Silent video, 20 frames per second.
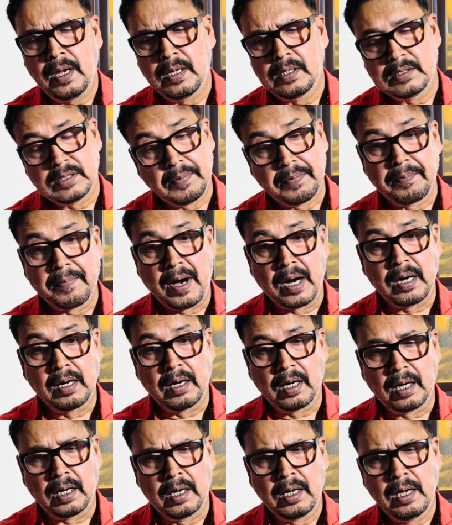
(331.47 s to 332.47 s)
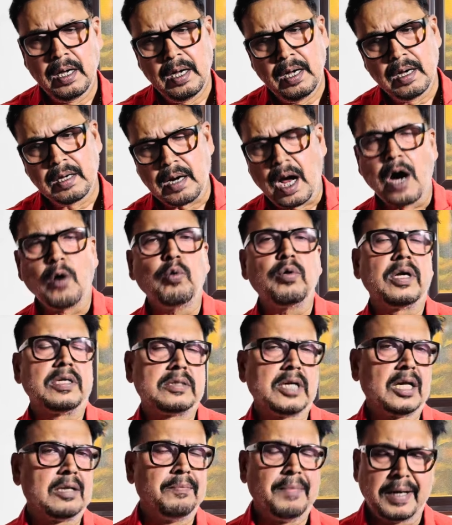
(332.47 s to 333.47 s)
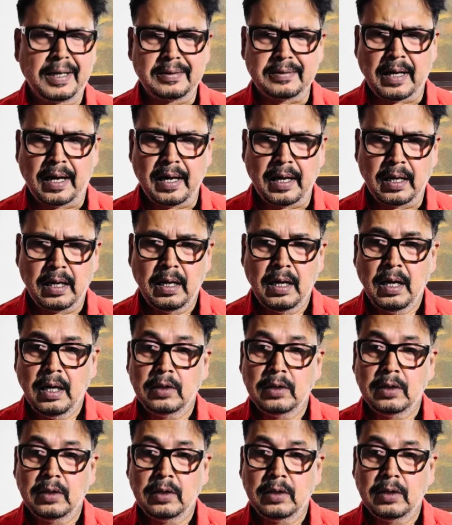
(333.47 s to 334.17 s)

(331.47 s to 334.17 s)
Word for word: जब मंगल राहु के साथ बैठता है